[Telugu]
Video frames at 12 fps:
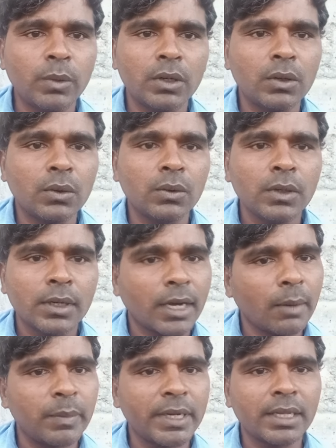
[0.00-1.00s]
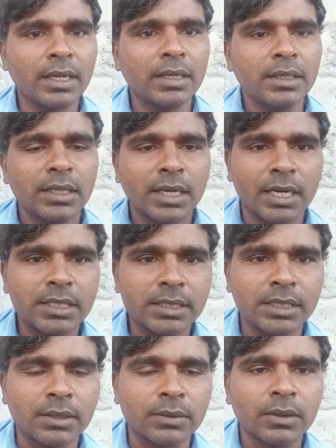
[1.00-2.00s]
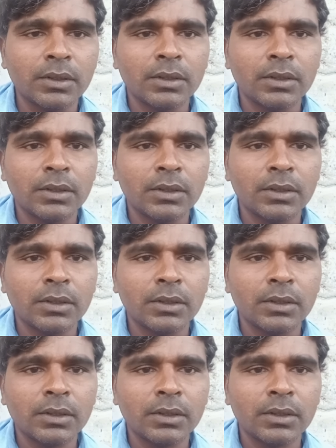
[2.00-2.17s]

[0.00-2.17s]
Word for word: బిల్లులు కంప్లీట్గా కట్ చేశారు